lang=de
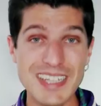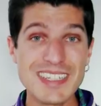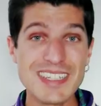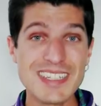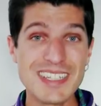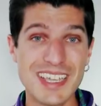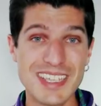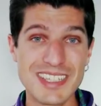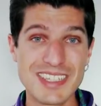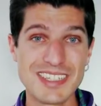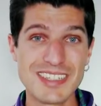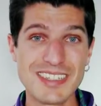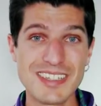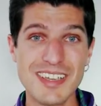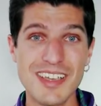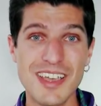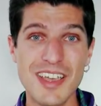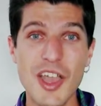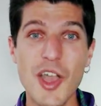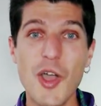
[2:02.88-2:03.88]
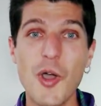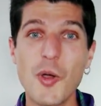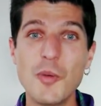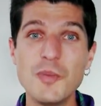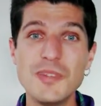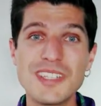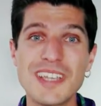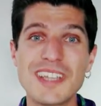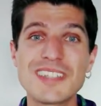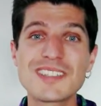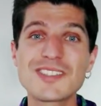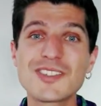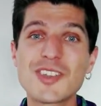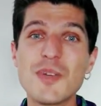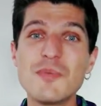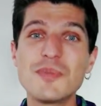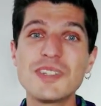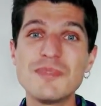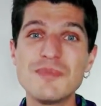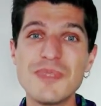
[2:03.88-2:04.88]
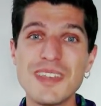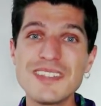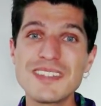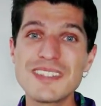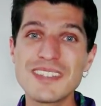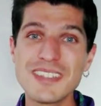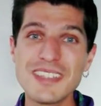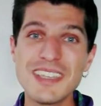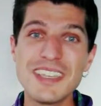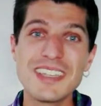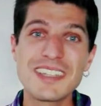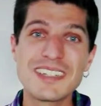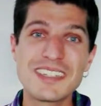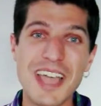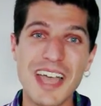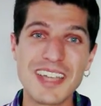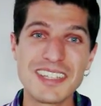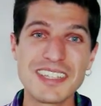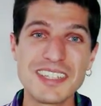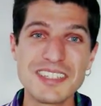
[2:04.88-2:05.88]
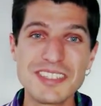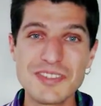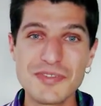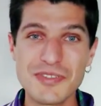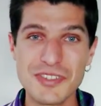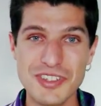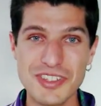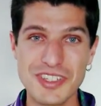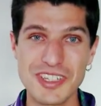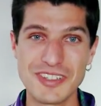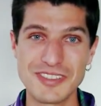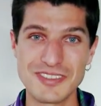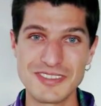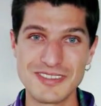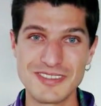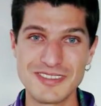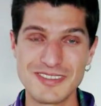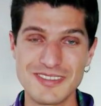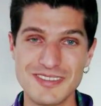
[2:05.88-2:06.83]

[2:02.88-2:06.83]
Handtasche, um die ganzen Komplimente da drin zu verstauen.